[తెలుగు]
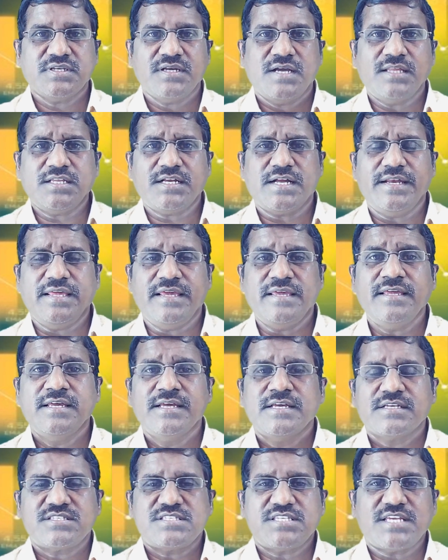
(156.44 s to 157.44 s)
అందుకని
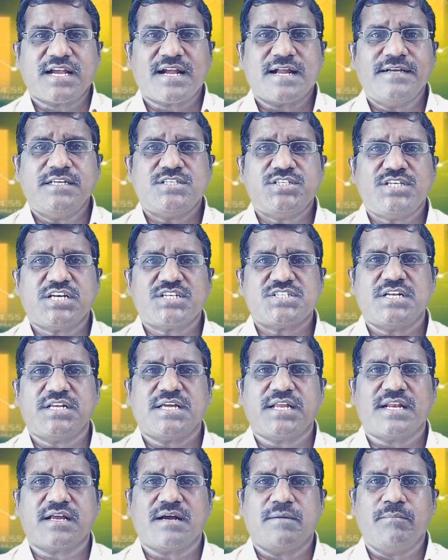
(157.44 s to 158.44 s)
సెకండ్ సెక్షన్
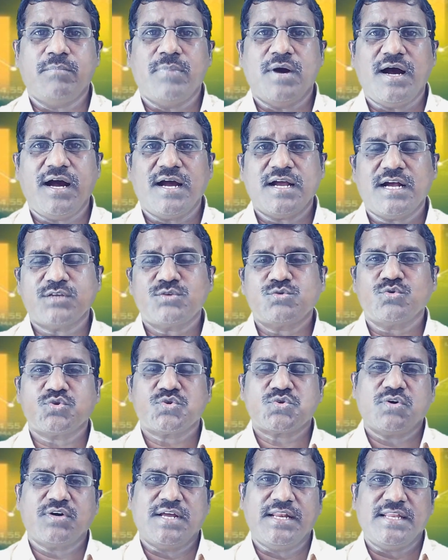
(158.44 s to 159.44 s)
కనుక బాగా
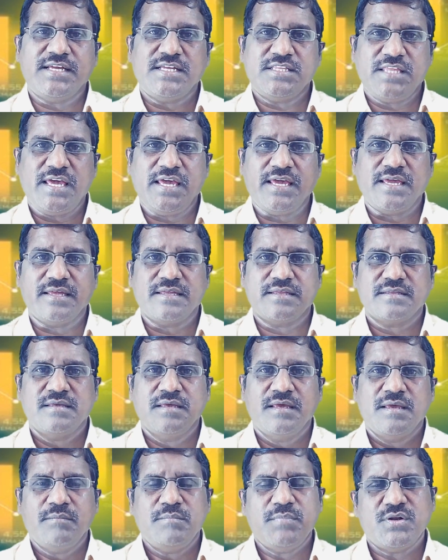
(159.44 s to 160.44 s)
చూసుకోగలిగితే
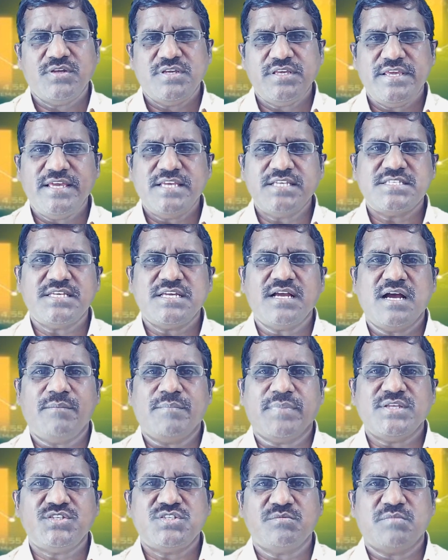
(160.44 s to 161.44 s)
మీరు ఈజీగా
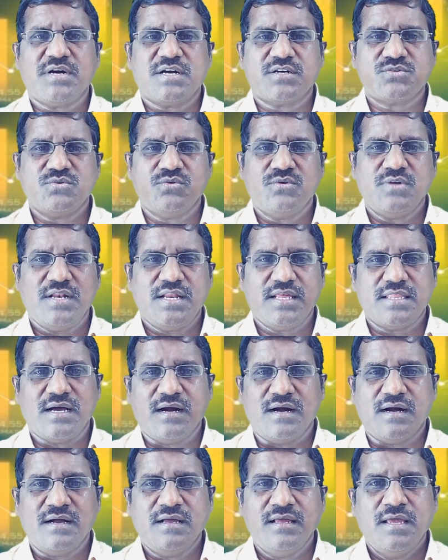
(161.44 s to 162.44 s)
మంచి మార్క్స్ లేదా
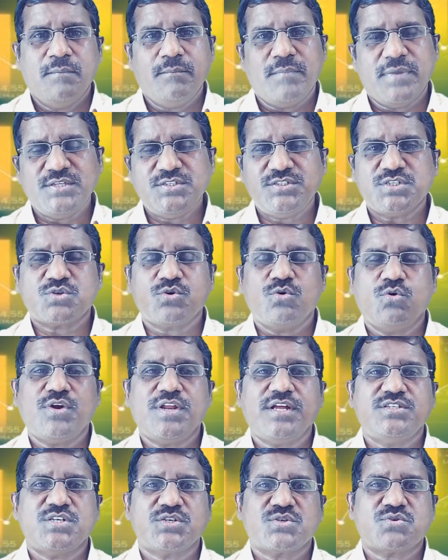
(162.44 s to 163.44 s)
మంచి
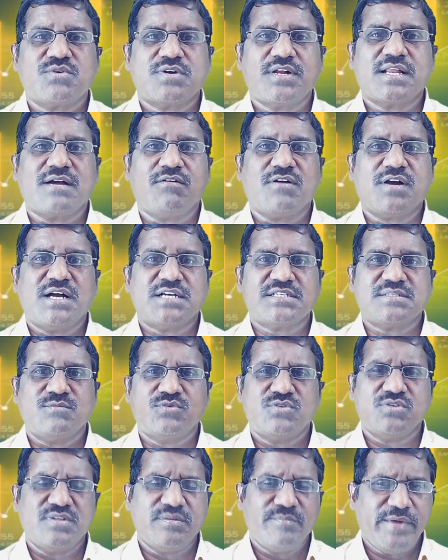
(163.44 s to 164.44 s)
స్కోరింగ్ చేసుకోవడానికి అవకాశం
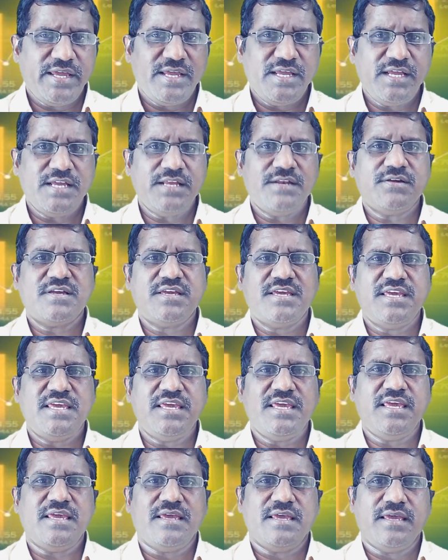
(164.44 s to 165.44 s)
ఉంటుంది మెయిన్
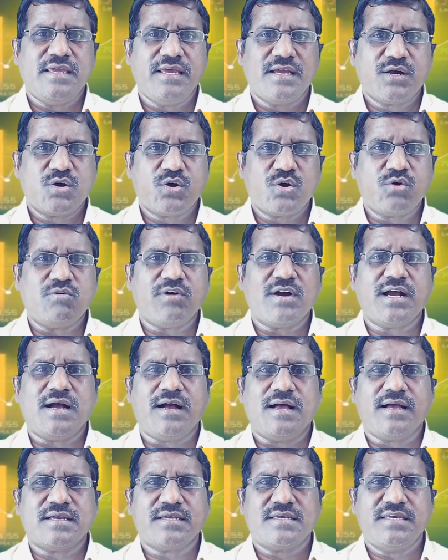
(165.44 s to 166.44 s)
కీ ఎక్కువగా
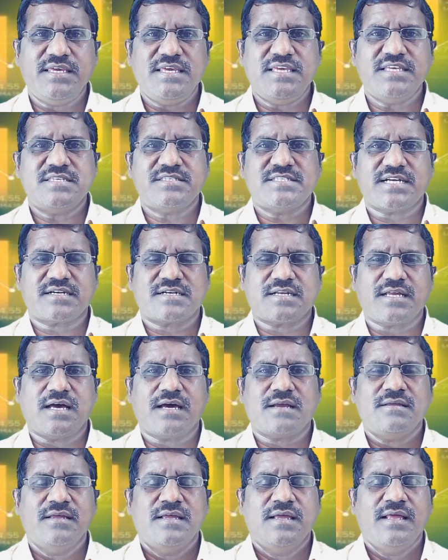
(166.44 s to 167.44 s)
కీ
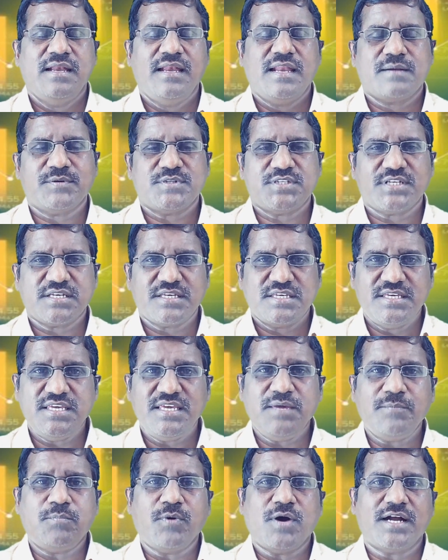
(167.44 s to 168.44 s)
సెక్టార్ లేకపోతే
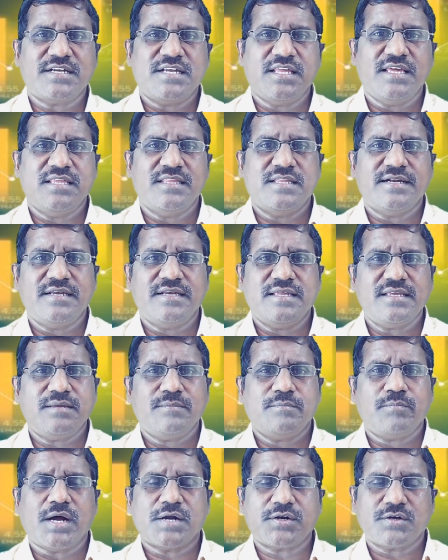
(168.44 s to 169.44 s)
కీ పార్ట్ ఏదంటే
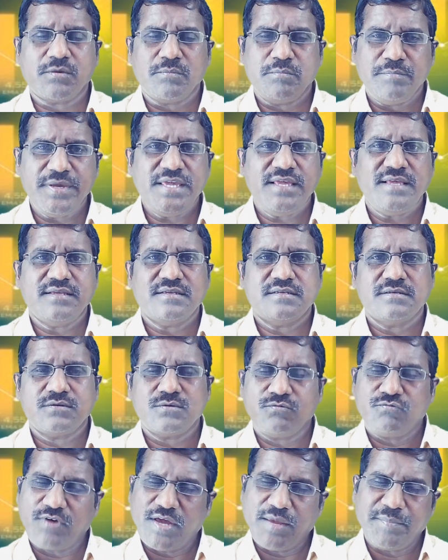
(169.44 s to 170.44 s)
పార్ట్ బి
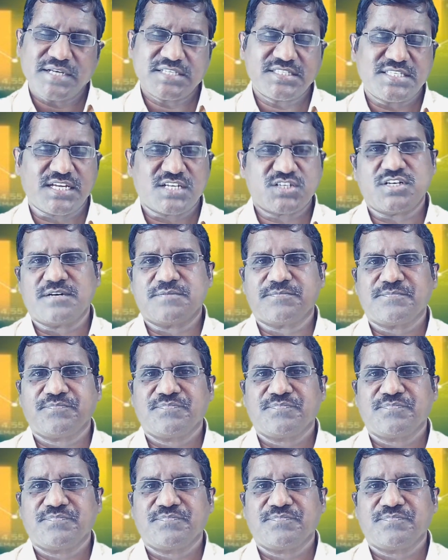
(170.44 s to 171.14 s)
ఫైవ్ మార్క్స్ సెక్షన్